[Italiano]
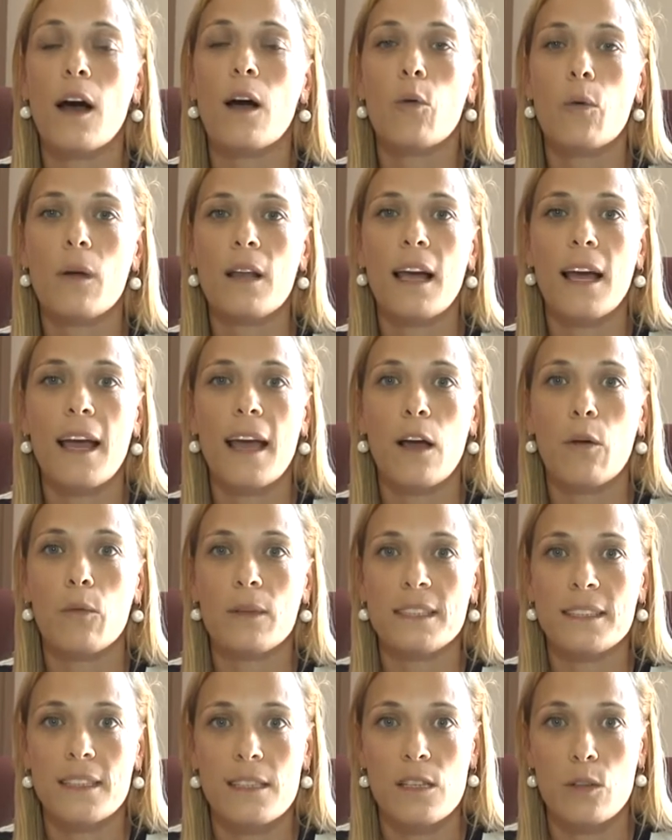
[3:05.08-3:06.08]
a quella che è
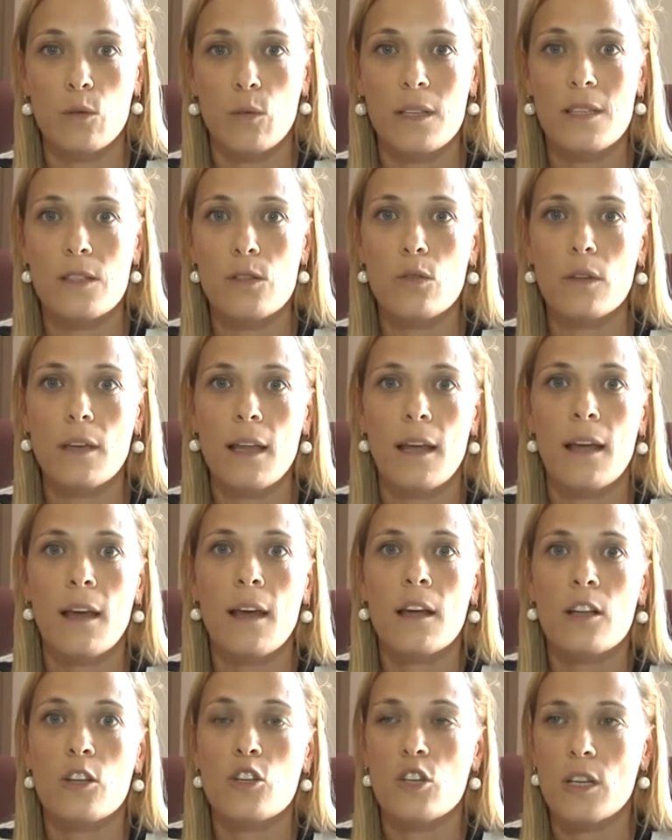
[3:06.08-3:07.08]
questa
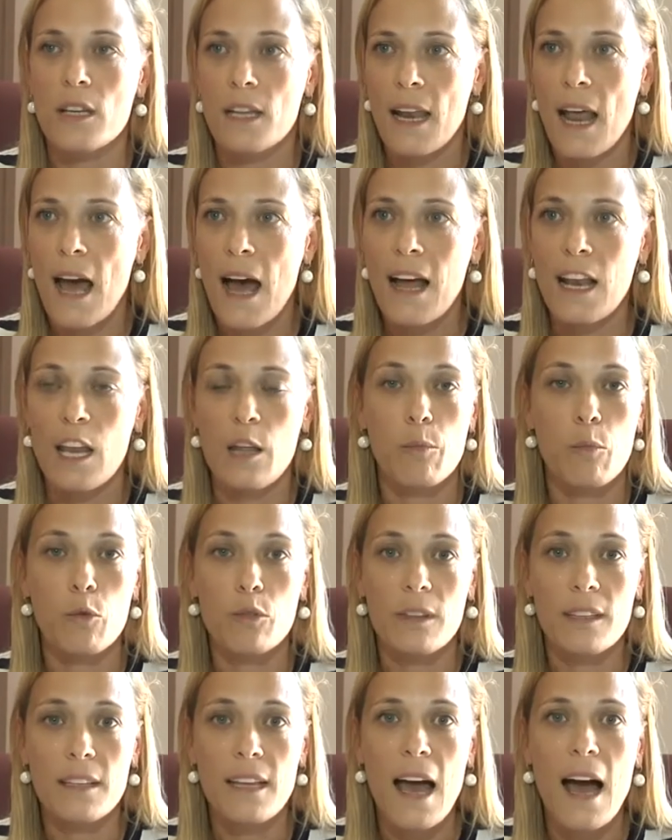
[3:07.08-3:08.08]
situazione generale,
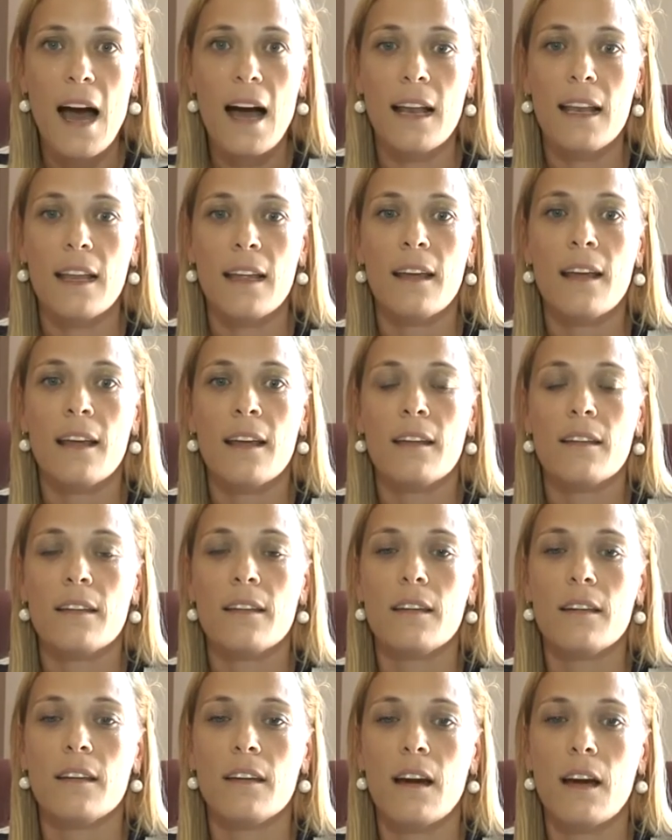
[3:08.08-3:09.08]
mondiale,
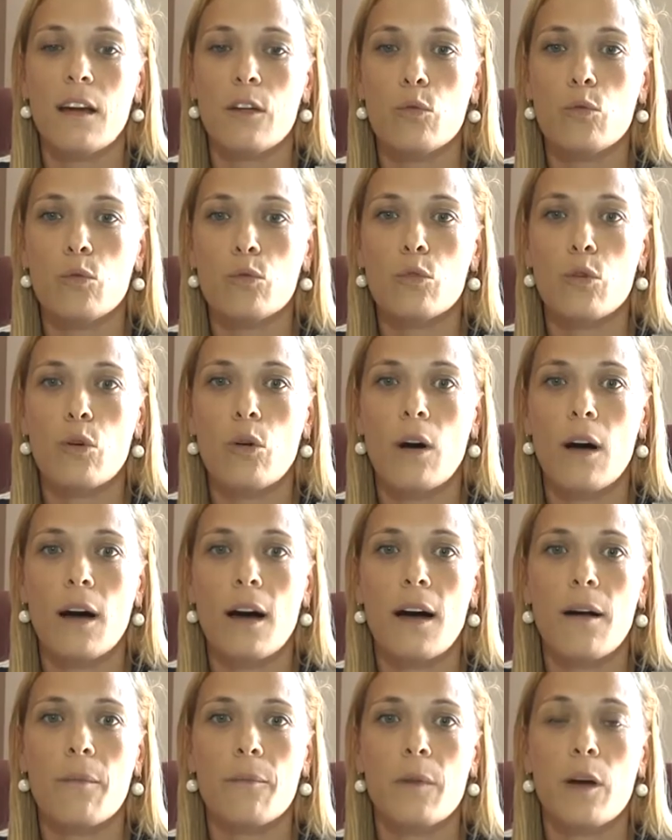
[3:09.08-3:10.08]
di aiuto
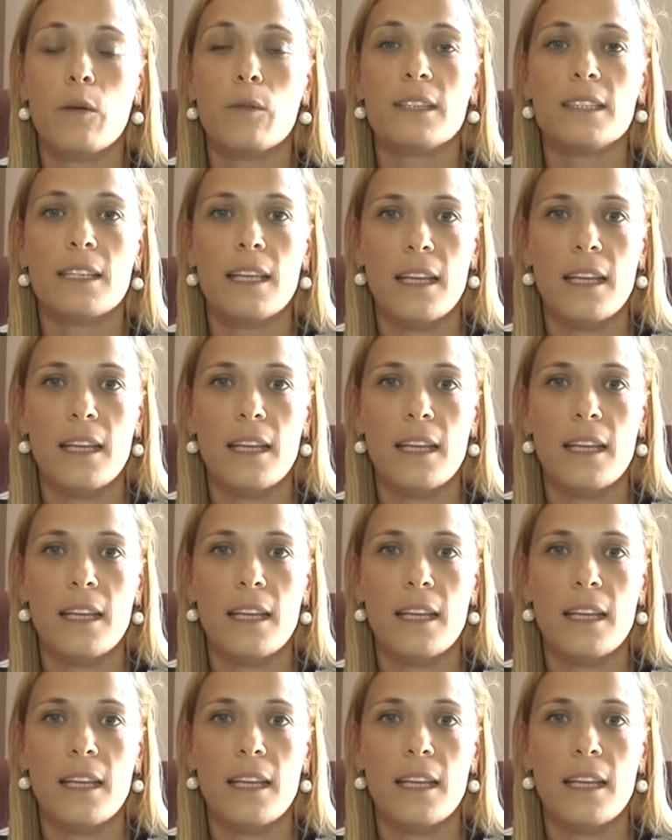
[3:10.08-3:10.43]
a, a questi